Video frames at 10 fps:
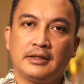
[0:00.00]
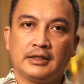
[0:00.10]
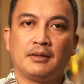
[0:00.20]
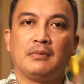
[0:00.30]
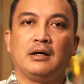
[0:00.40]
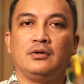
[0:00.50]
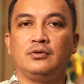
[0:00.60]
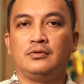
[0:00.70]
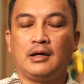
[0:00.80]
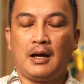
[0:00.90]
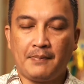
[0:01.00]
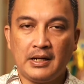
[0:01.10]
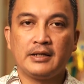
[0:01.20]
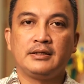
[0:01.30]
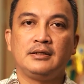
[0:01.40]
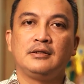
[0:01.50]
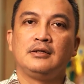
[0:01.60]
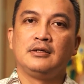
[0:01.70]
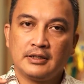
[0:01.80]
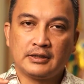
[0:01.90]
kita mengeluh. Apalagi
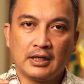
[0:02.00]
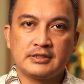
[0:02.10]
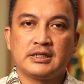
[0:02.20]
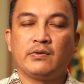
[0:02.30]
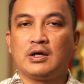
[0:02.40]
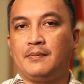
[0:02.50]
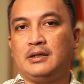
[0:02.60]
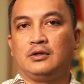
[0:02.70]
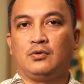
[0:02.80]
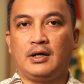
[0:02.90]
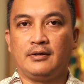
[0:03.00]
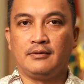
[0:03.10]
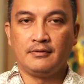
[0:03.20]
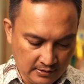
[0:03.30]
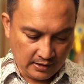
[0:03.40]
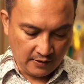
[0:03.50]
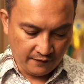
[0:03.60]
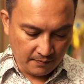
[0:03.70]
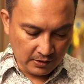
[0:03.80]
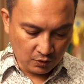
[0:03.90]
kita kecewa kepada Tuhan. Karena
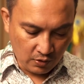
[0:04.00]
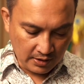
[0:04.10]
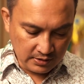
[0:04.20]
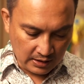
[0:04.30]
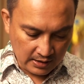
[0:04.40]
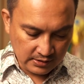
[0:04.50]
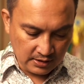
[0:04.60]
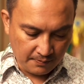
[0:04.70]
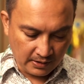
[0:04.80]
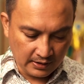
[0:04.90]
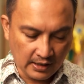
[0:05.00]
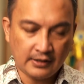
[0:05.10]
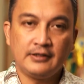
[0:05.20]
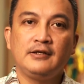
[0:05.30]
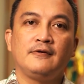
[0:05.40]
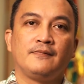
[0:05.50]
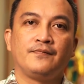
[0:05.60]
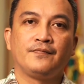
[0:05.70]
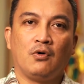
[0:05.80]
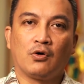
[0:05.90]
firman Tuhan jelas di pagi hari ini
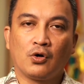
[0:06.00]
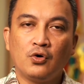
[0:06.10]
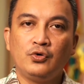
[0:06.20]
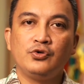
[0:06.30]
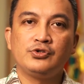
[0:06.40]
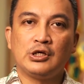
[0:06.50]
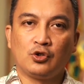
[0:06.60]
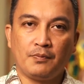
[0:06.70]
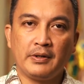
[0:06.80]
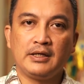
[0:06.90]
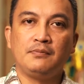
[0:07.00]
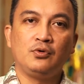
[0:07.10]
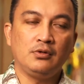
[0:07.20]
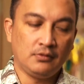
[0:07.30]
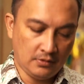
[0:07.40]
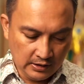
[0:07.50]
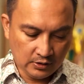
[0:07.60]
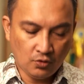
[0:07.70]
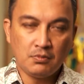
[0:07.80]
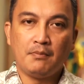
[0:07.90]
bahwa Roh Kudus yaitu penghibur
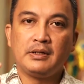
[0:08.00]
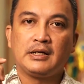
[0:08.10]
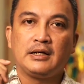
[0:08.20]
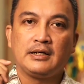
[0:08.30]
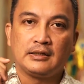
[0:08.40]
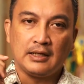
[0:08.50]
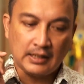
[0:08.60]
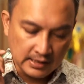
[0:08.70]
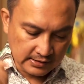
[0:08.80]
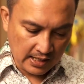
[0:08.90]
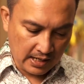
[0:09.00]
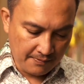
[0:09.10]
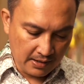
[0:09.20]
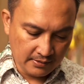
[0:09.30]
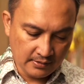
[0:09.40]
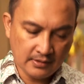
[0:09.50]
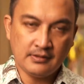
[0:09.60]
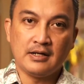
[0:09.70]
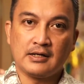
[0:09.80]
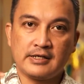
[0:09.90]
itu memberikan kita rasa aman
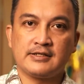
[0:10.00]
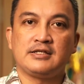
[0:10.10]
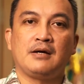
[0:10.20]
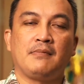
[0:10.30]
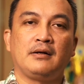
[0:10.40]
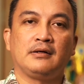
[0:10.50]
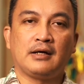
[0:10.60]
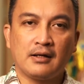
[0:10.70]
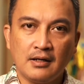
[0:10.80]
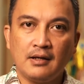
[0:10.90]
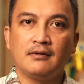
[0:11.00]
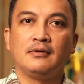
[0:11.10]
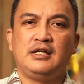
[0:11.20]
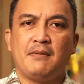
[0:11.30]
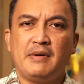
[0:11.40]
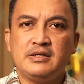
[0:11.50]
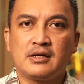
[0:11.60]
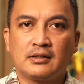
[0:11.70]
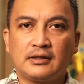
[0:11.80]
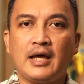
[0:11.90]
dan rasa nyaman karena dia
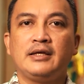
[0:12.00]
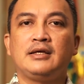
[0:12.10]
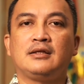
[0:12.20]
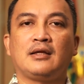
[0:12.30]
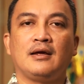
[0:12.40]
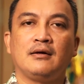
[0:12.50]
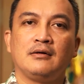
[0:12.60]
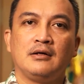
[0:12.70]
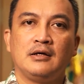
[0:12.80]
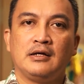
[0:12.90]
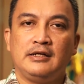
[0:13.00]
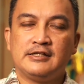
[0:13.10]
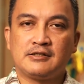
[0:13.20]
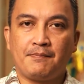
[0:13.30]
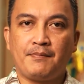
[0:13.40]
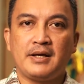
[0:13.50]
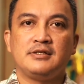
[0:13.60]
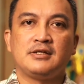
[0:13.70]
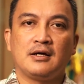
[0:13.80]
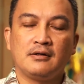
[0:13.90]
menyertai kita di
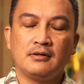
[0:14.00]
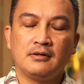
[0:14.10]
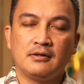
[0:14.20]
sepanjang